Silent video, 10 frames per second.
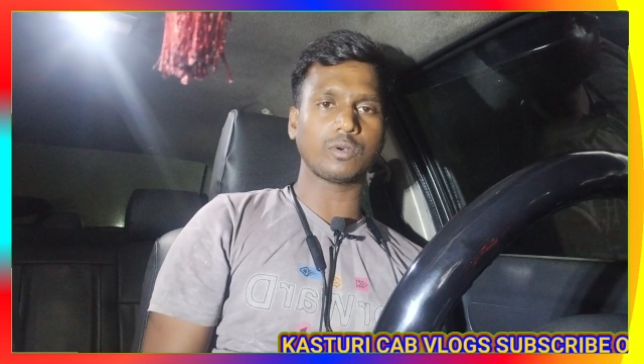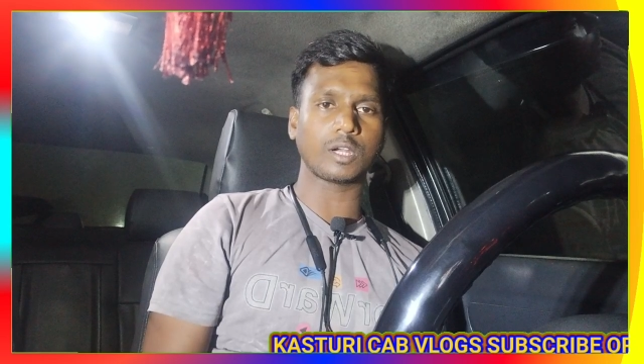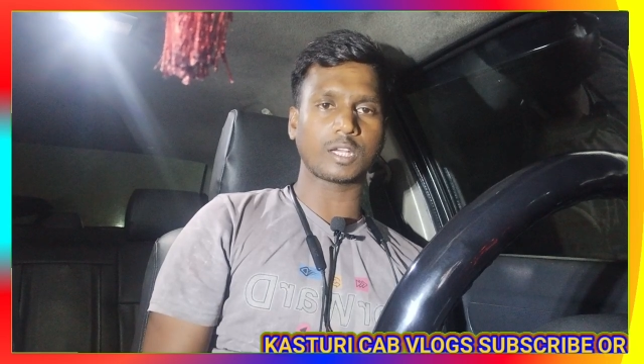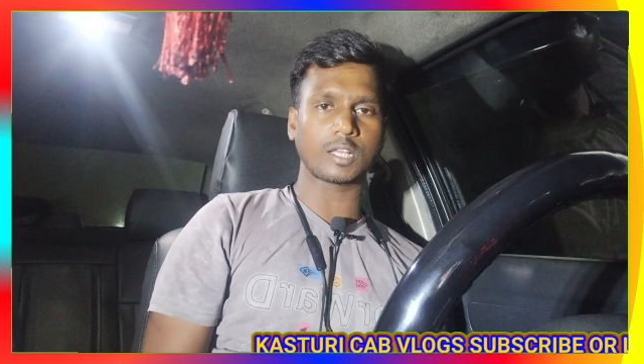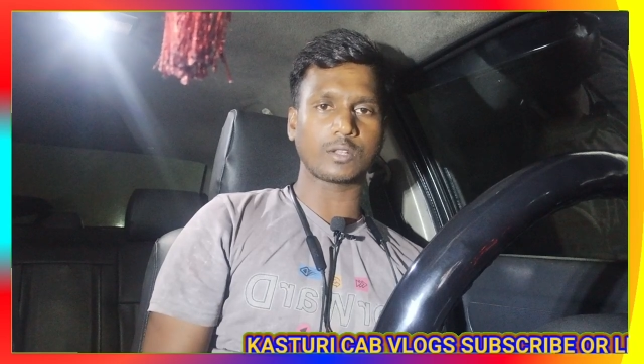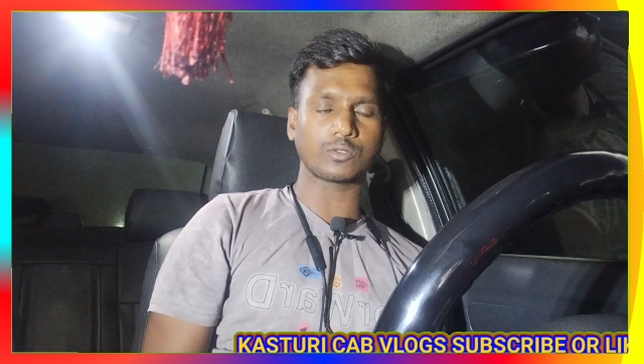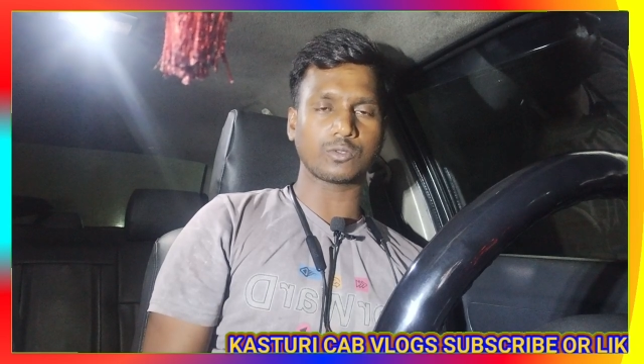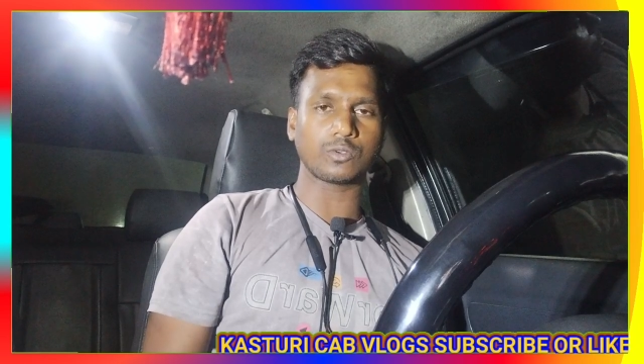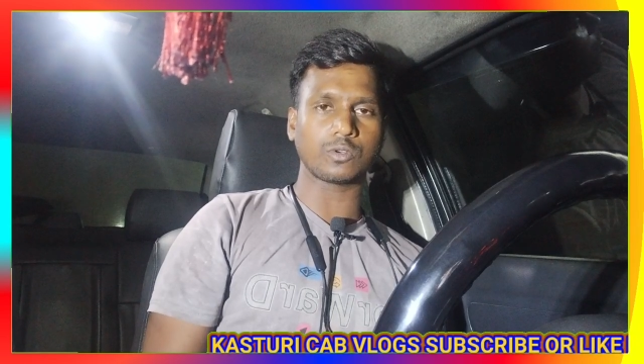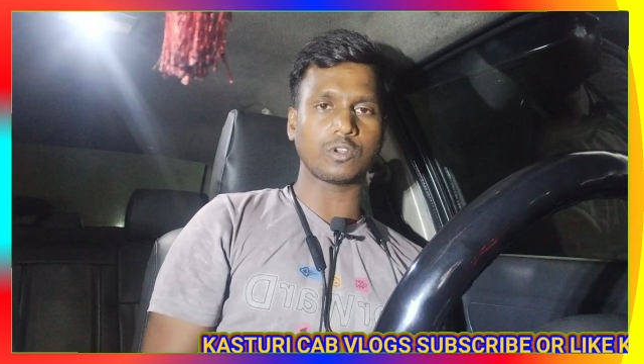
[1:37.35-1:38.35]

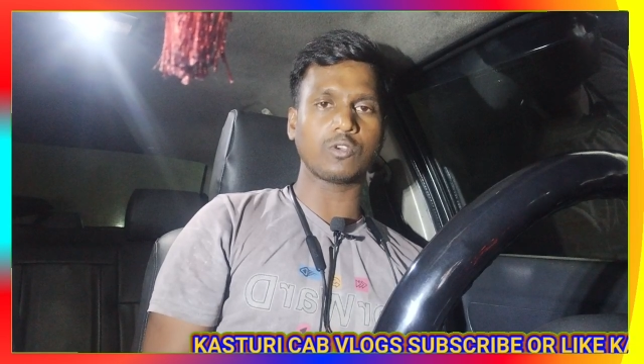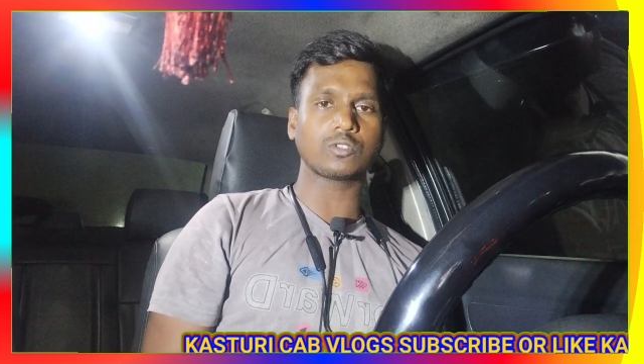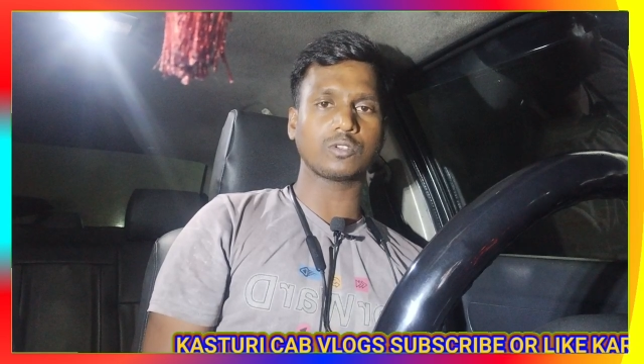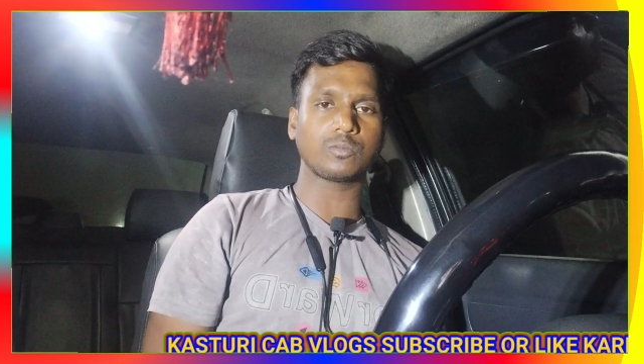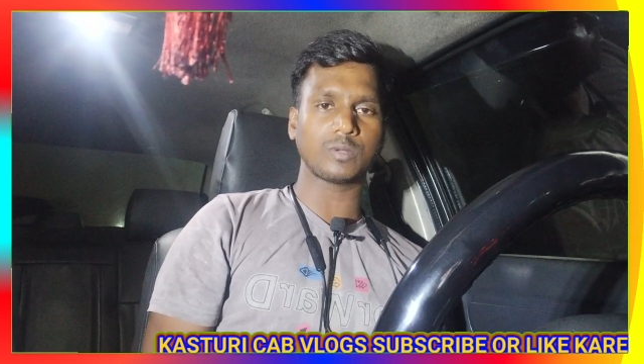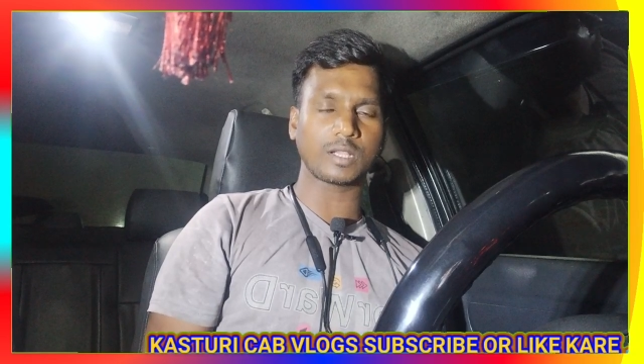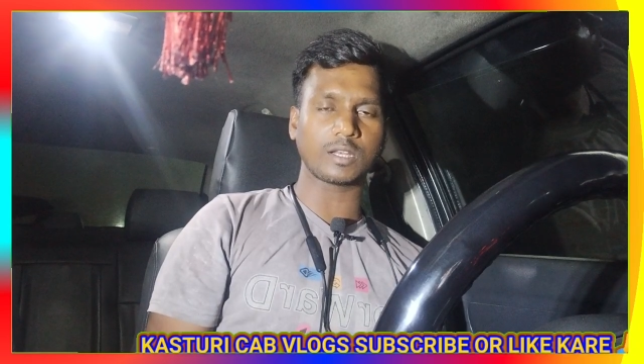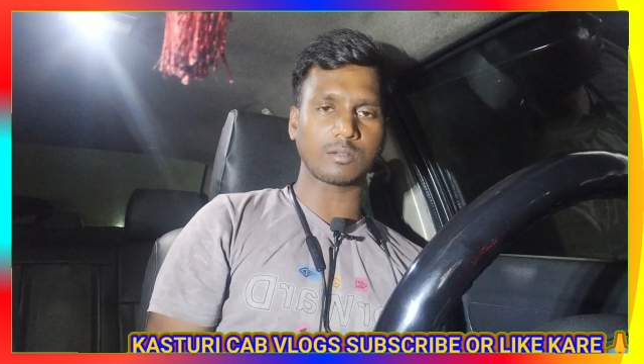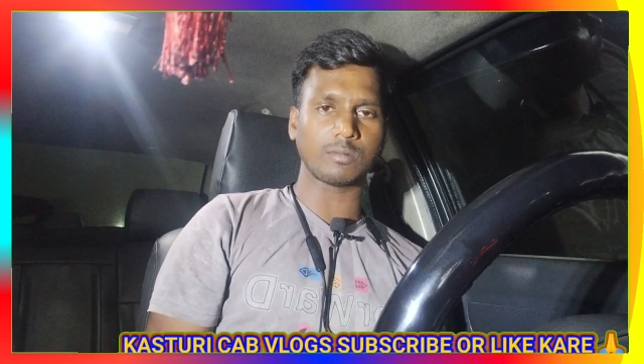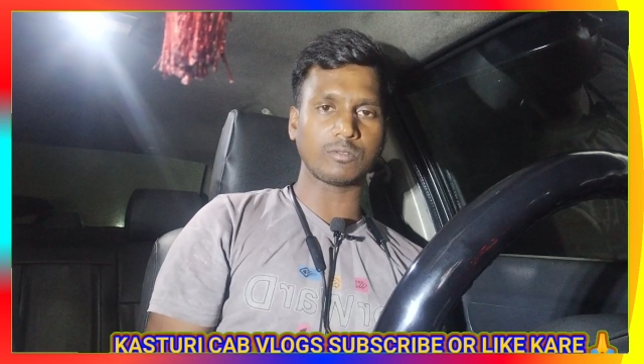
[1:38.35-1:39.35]
1800 900 रुपये का
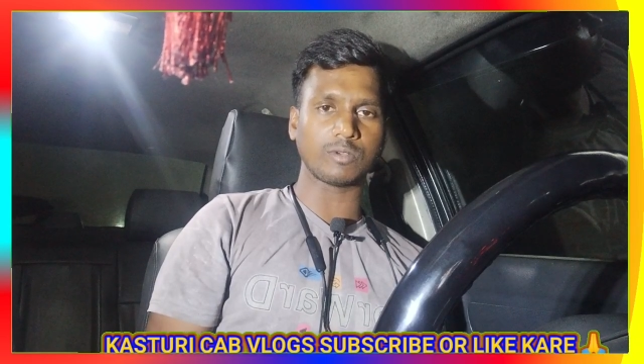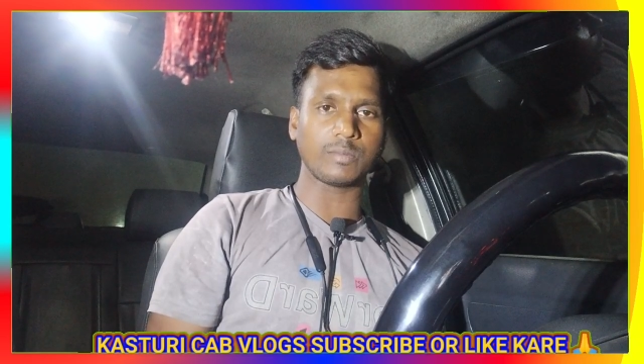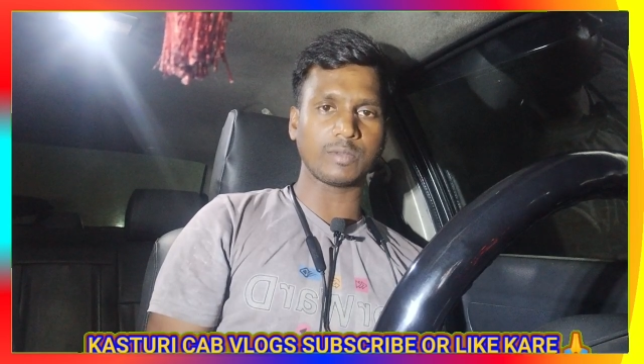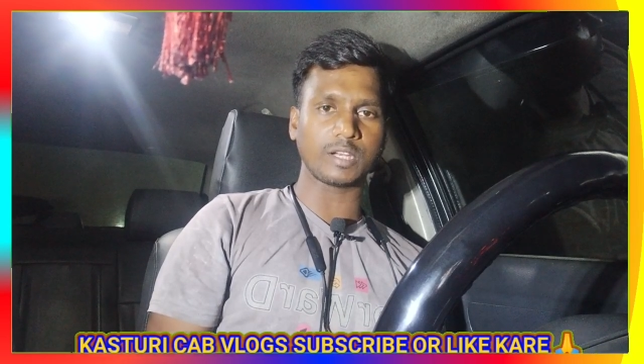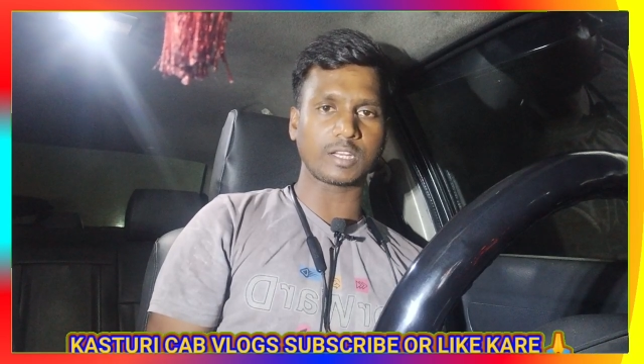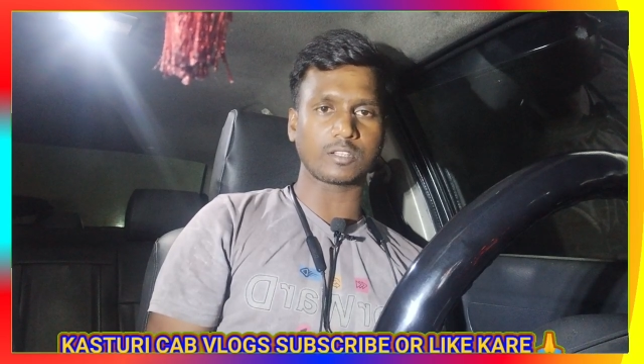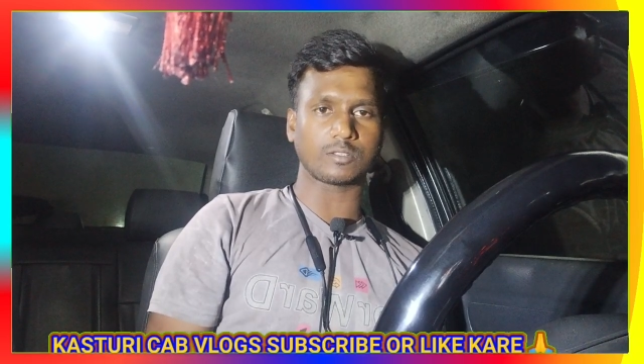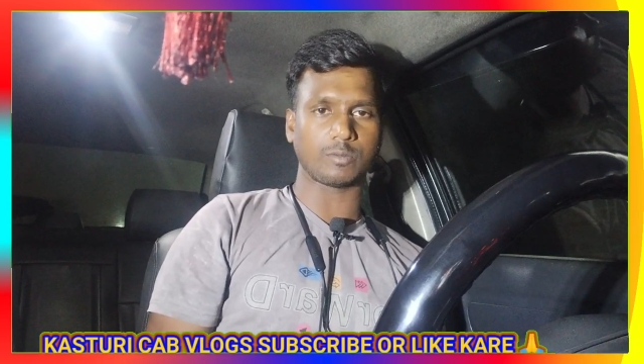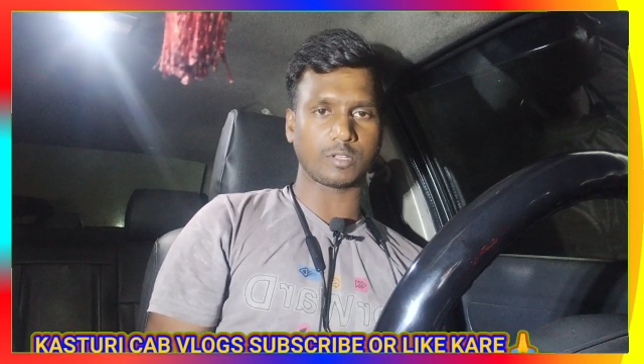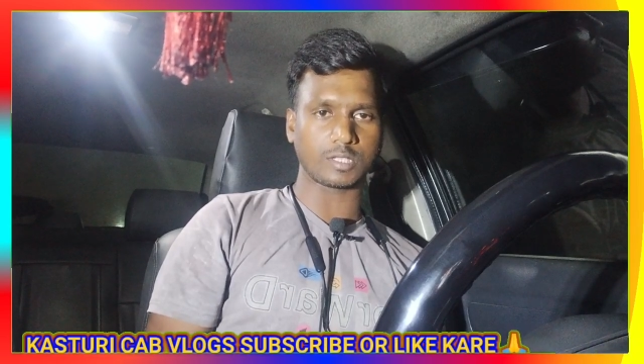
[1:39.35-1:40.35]
लगभग हुआ है मैंने
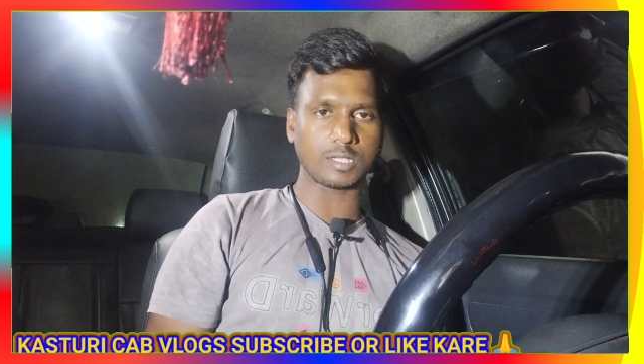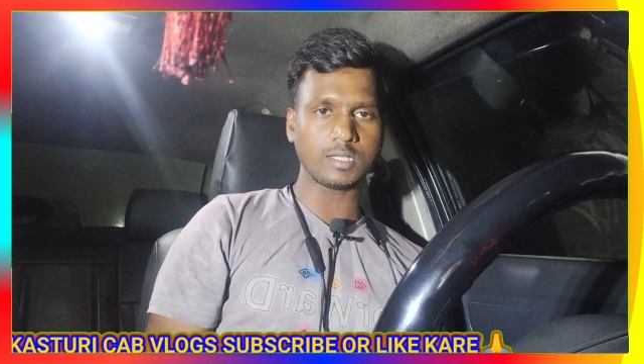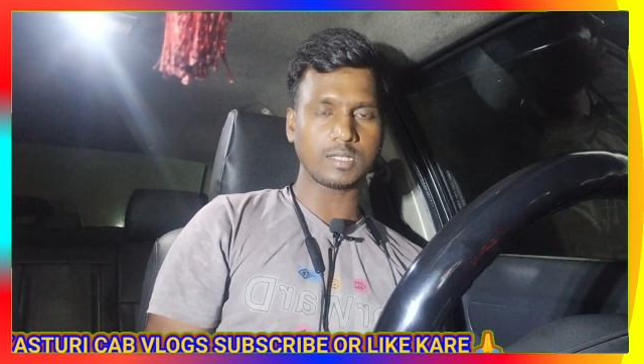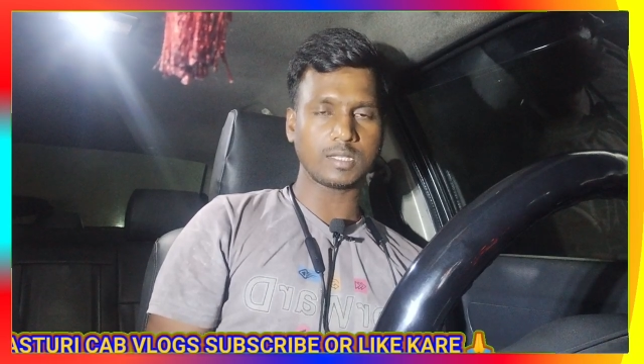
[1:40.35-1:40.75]
1800 प्लस है